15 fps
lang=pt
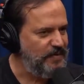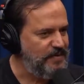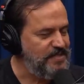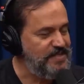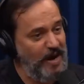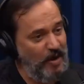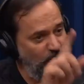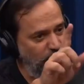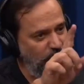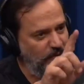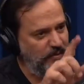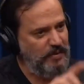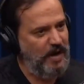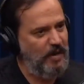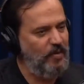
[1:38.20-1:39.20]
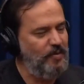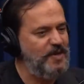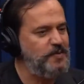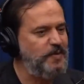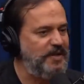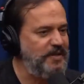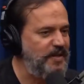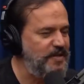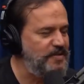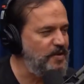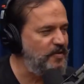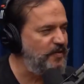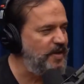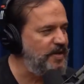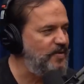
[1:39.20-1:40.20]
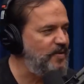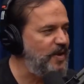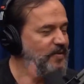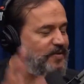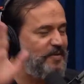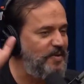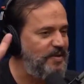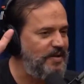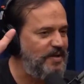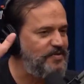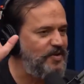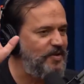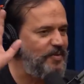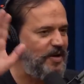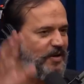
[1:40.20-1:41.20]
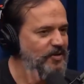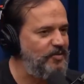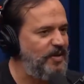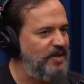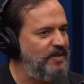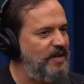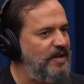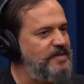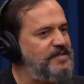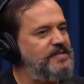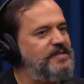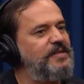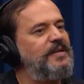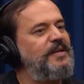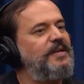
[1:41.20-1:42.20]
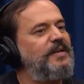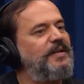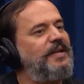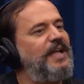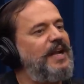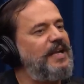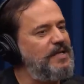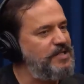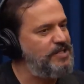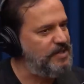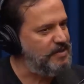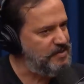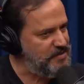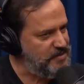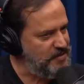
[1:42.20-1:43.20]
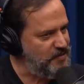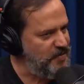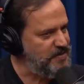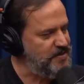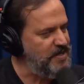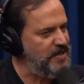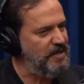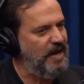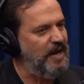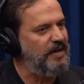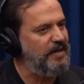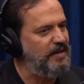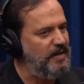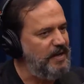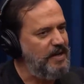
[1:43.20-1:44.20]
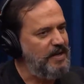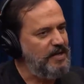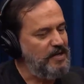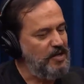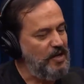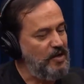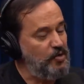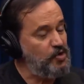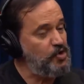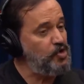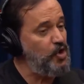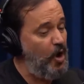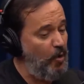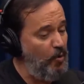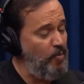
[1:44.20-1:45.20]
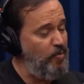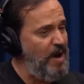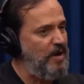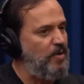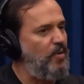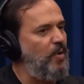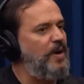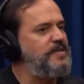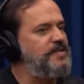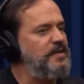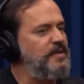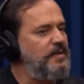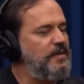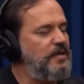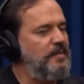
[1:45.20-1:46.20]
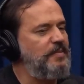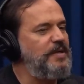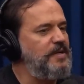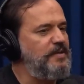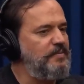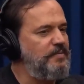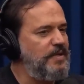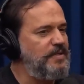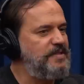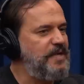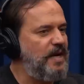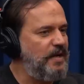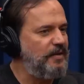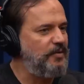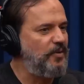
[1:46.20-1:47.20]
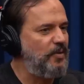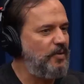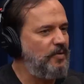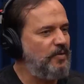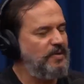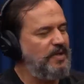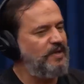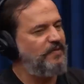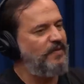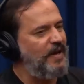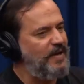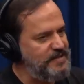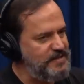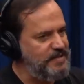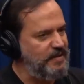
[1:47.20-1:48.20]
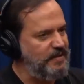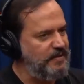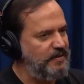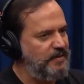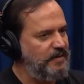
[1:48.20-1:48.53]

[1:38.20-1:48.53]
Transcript: Salvo algumas bandeiras que eu falei que não eram nem bandeiras vermelhas, eram bandeiras laranjas. Tipo assim, aqui. Só uma coisa que me, me desagradou, quando ele fala assim: